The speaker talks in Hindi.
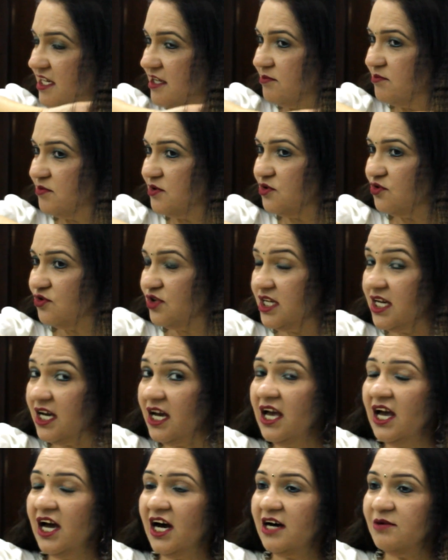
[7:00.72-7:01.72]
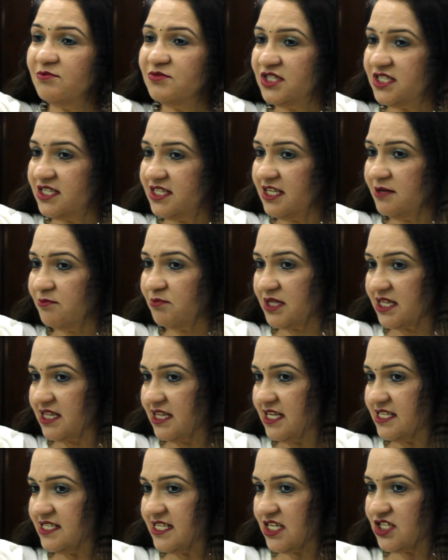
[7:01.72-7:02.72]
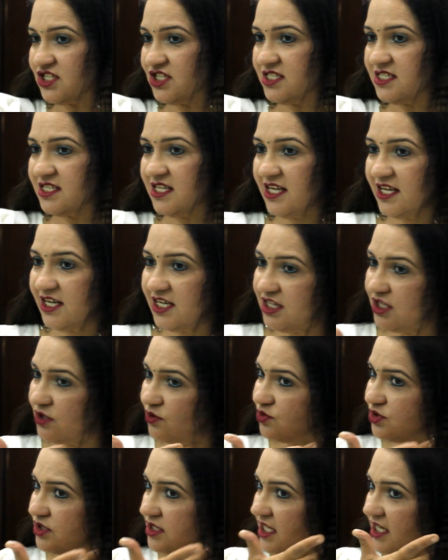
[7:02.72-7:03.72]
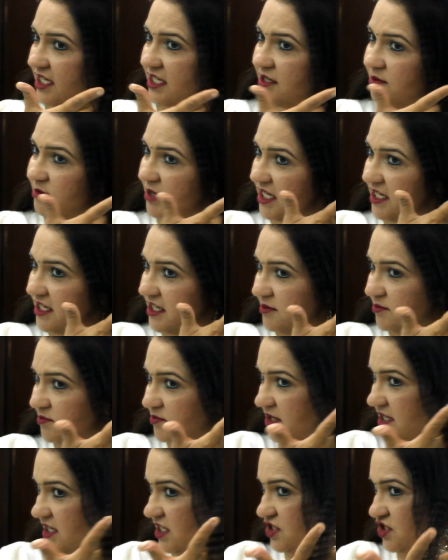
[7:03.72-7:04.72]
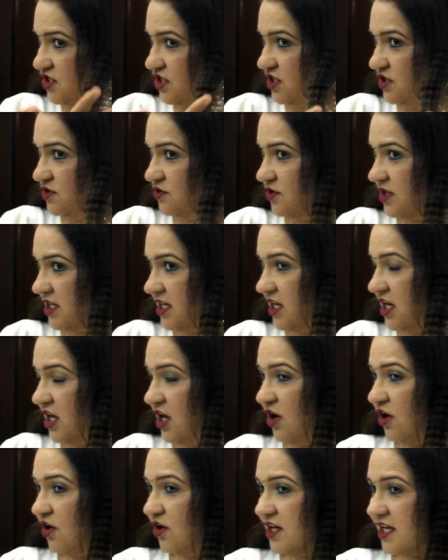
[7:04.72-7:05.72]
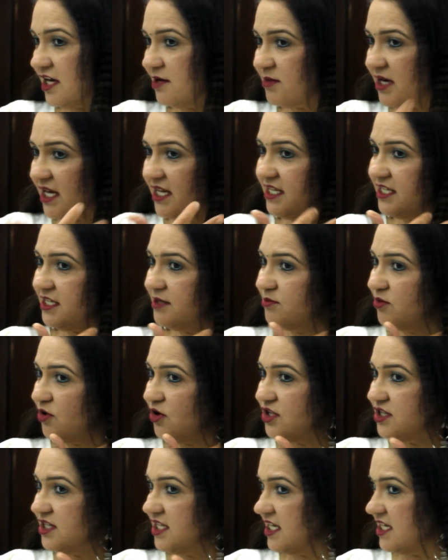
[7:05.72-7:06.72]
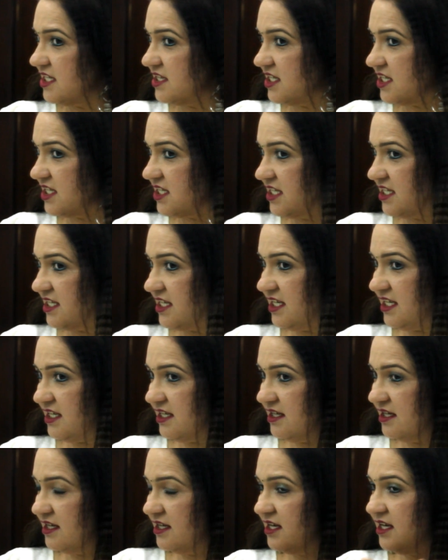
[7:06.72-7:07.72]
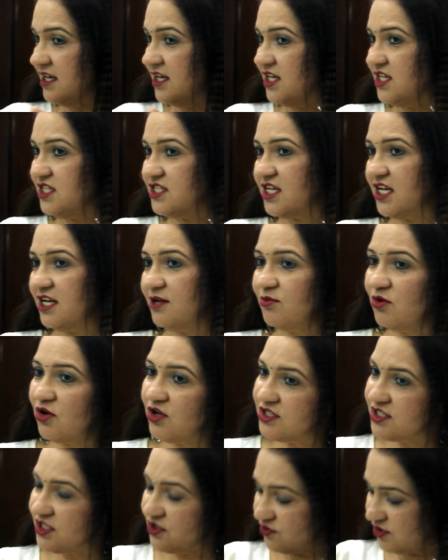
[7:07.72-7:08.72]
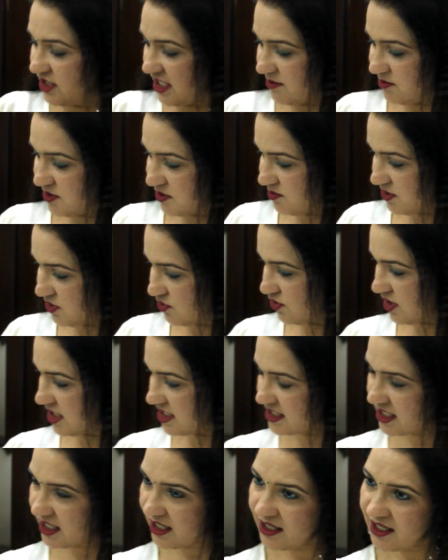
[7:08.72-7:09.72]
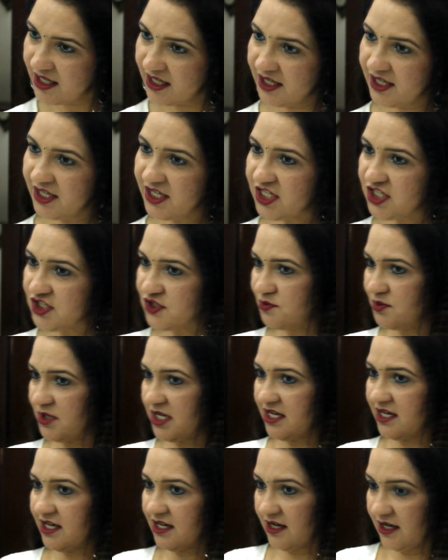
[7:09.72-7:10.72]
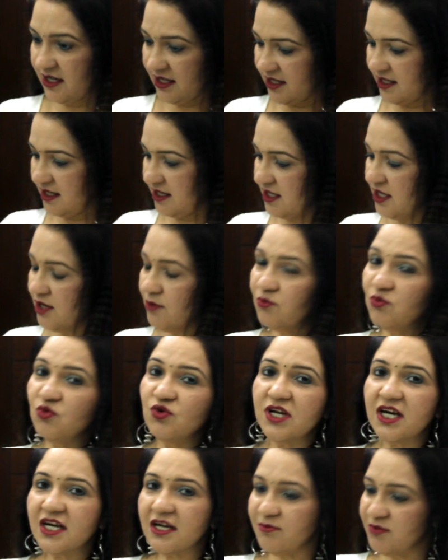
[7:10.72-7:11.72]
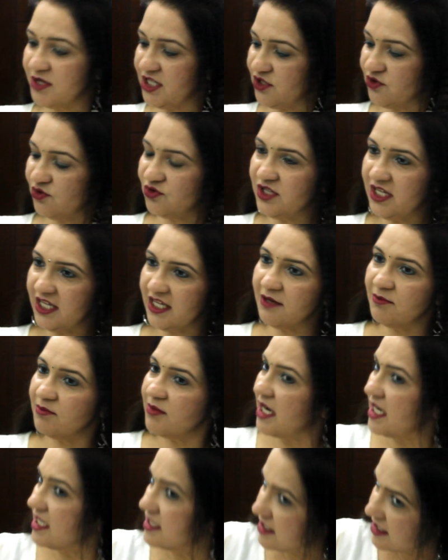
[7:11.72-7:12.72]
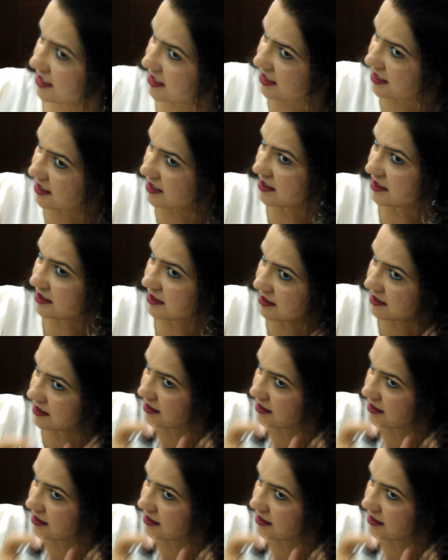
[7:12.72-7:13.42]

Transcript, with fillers: क्रिम्पिंग हुई है हम जितने पतले सेक्शंस लेंगे ना उतना ही हमारी क्रिम्पिंग अच्छी होगी और हमारी ये बहुत देर तक टिके इसके लिए बहुत ज़रूरी है हम इसमें थोड़ा सा हेयर स्प्रे कर लेंगे पूरा कंप्लीट होने के बाद करेंगे